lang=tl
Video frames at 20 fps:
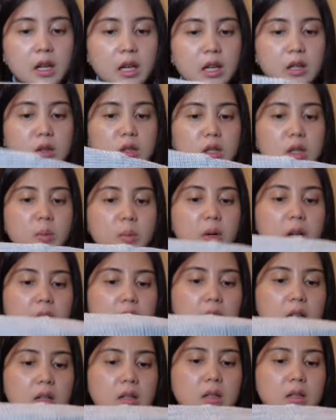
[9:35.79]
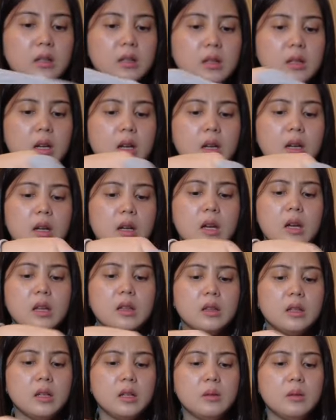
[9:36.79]
Ano siya parang neck
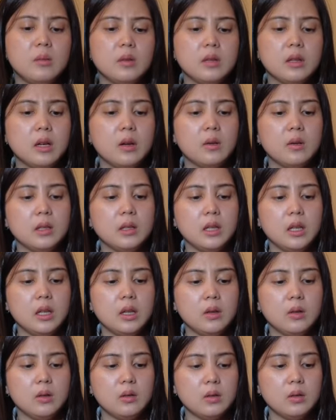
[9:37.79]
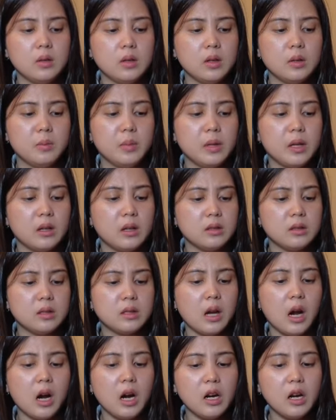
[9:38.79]
gaiter ba tawag dito or parang
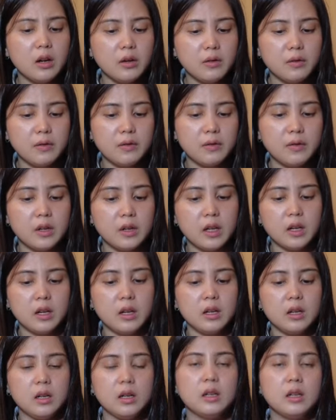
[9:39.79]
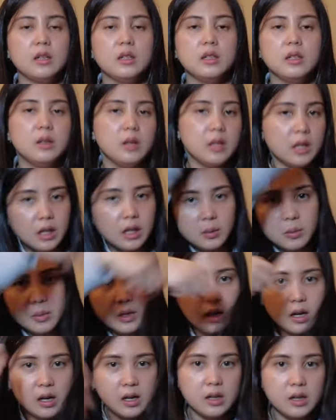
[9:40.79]
scarf na hindi ka na
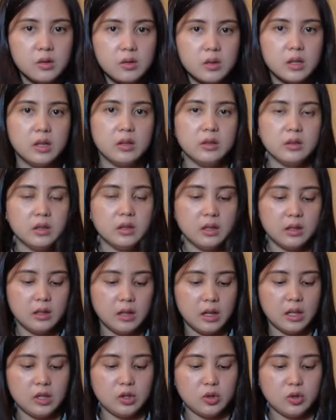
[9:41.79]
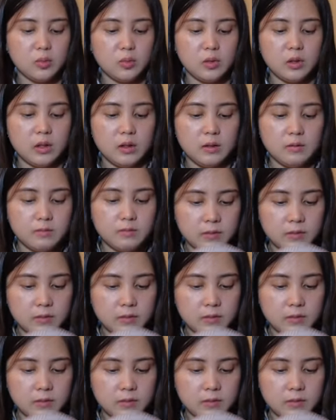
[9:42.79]
magaganon-ganon dediretso mo na lang.